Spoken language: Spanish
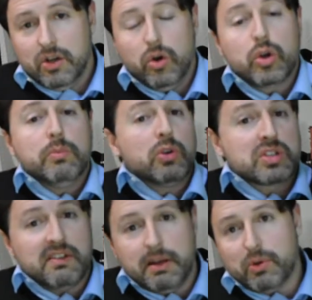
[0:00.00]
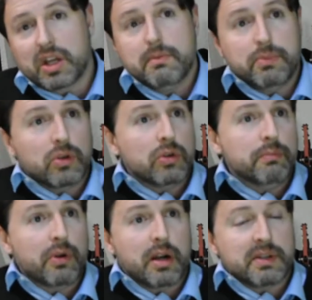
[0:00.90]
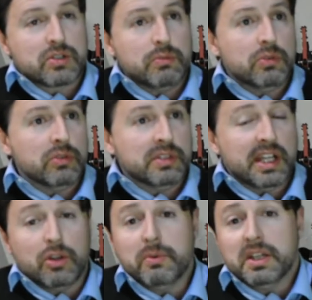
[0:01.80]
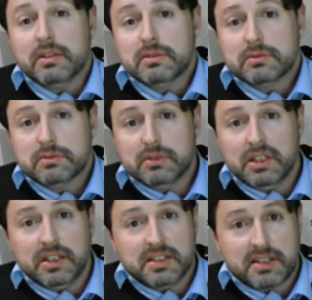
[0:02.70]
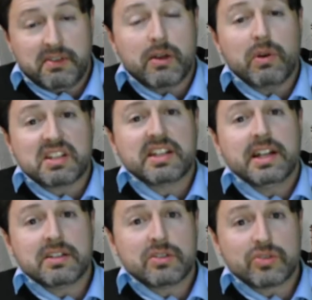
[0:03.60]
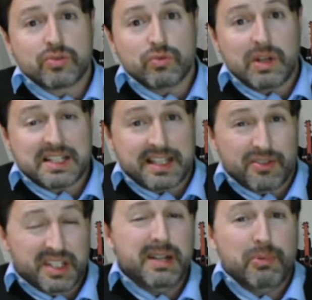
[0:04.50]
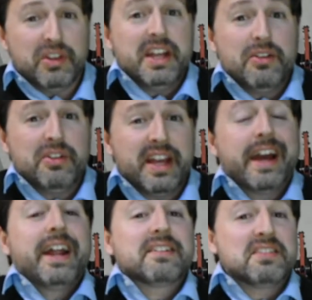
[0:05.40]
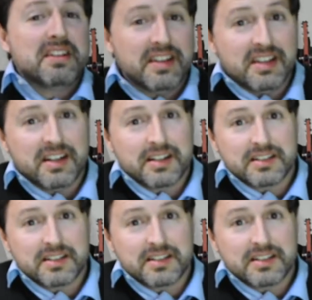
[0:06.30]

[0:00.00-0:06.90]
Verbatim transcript: o como lo sabía por ejemplo con programas como de Adobe, eh, sabía cuáles eran su... hasta dónde le podía yo llegar a exigir